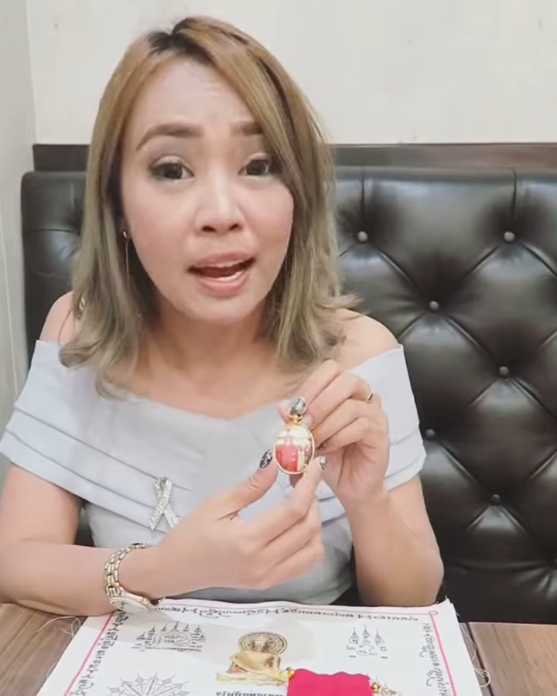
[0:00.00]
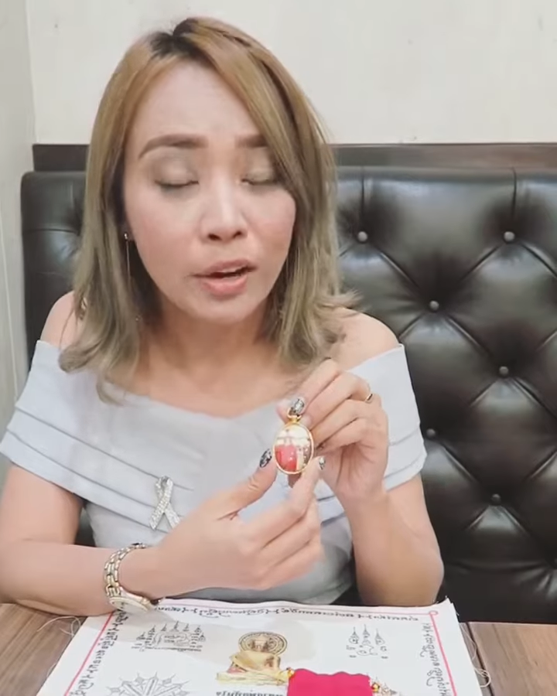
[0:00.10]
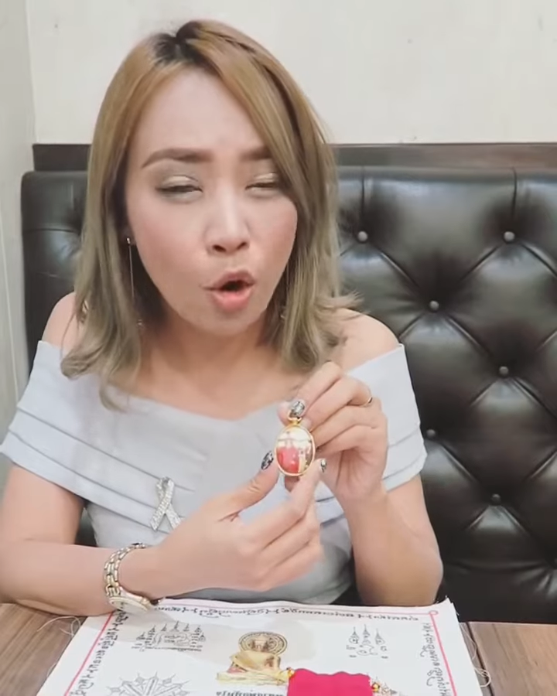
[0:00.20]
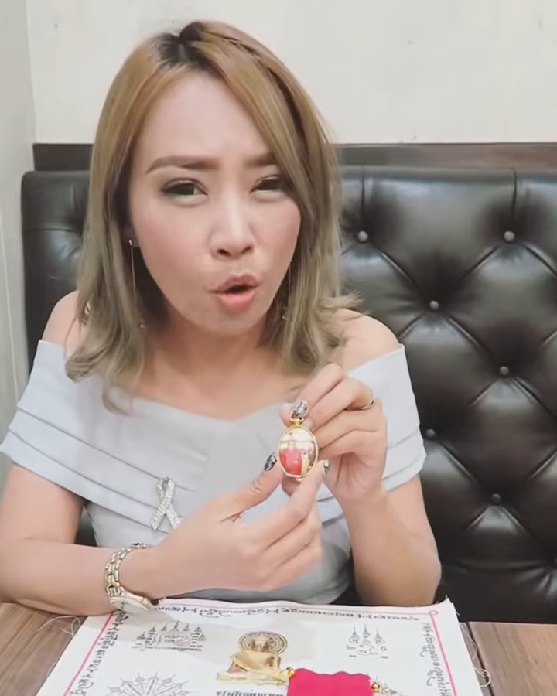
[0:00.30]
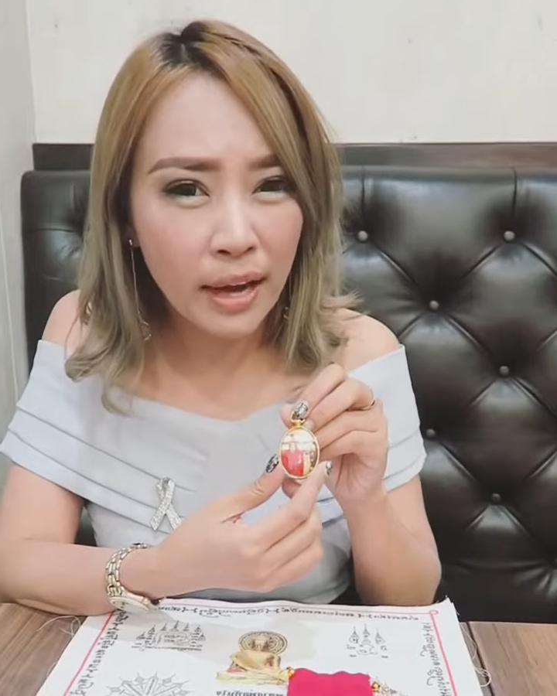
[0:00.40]

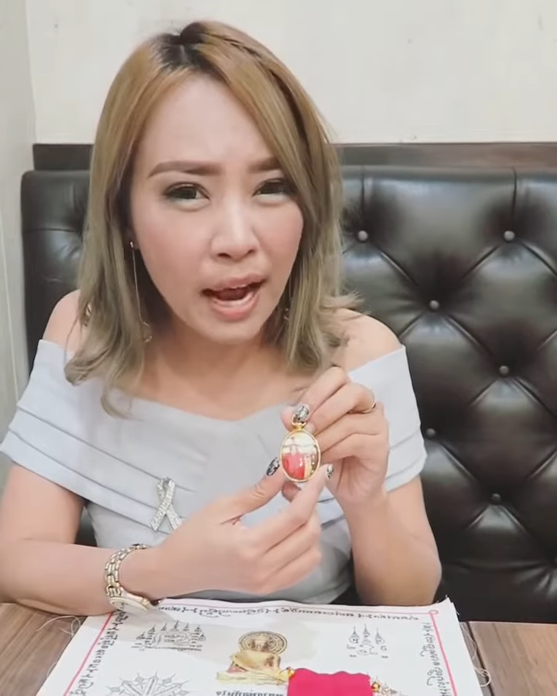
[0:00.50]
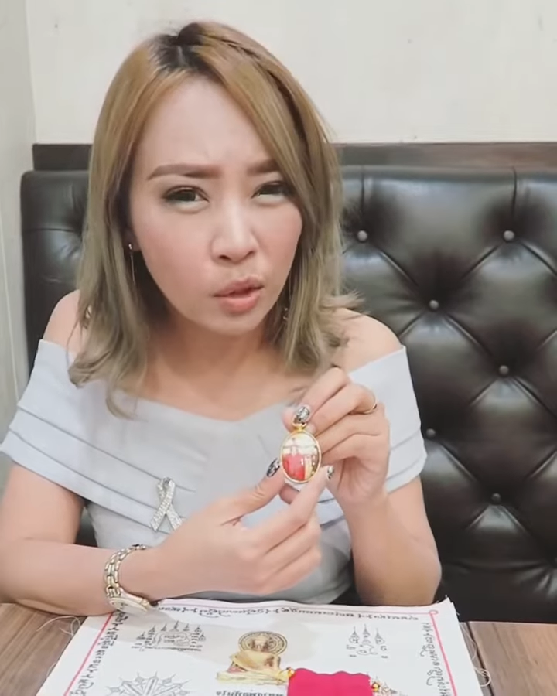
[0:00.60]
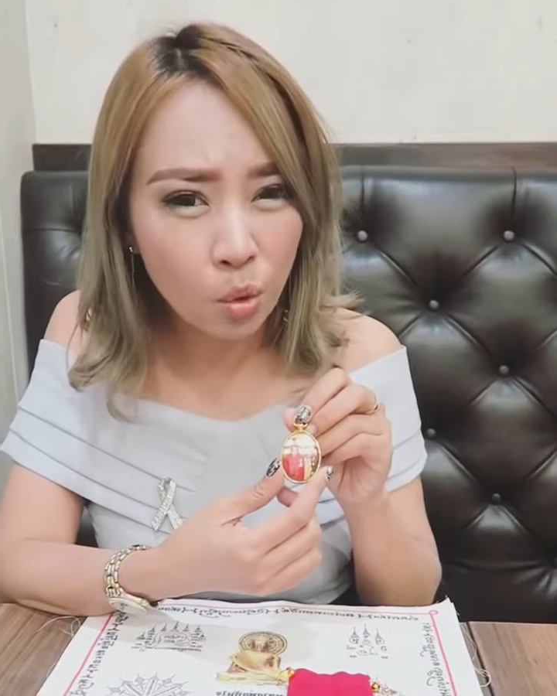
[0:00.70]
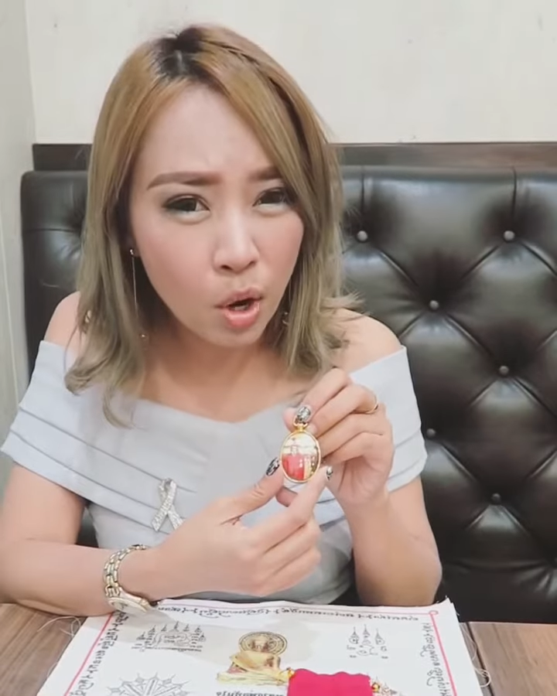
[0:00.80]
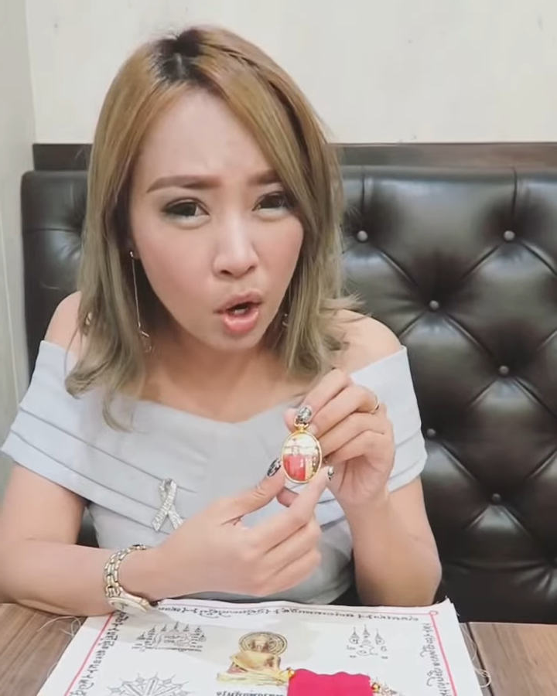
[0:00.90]
โด่งดัง
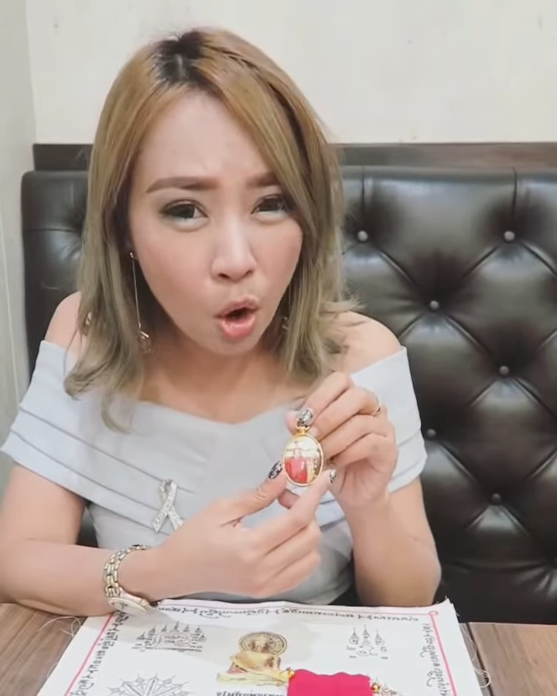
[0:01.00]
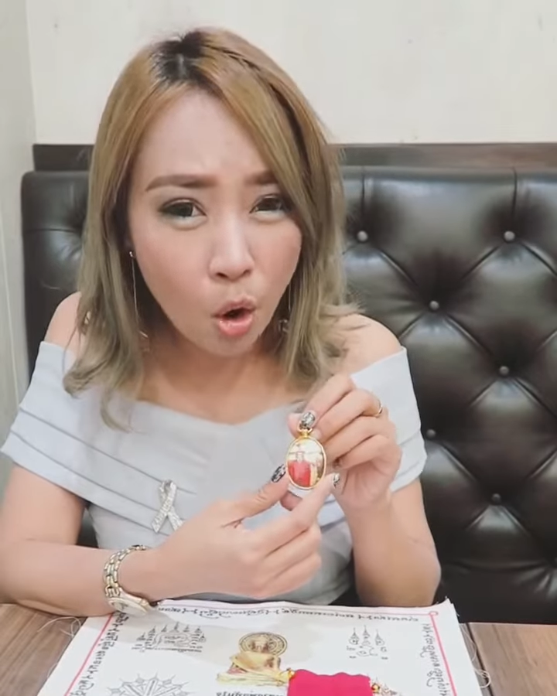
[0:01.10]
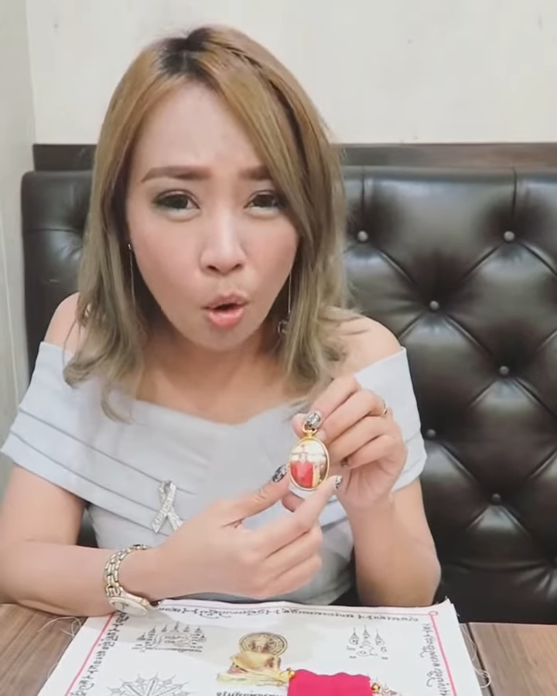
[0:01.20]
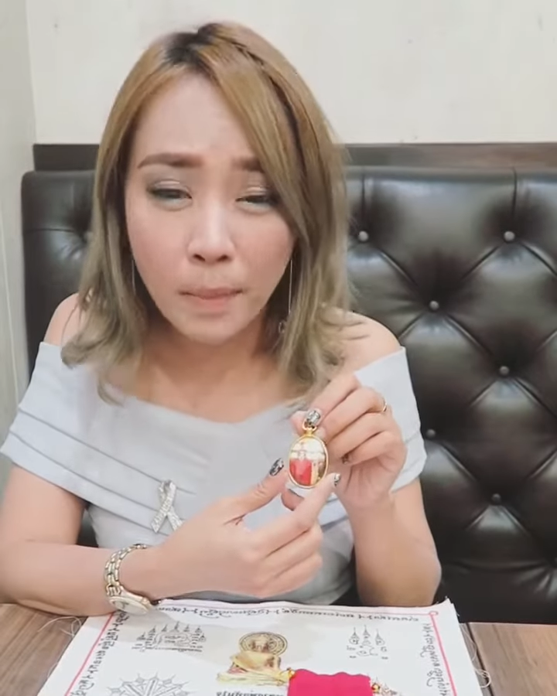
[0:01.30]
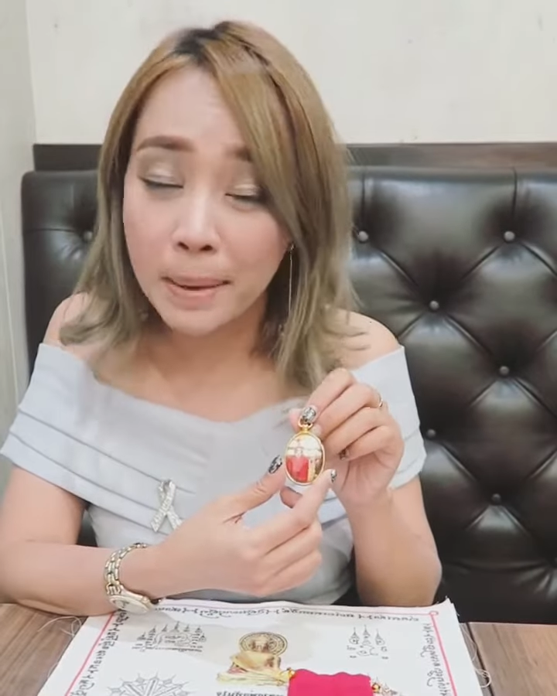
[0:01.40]
ทั่วโลก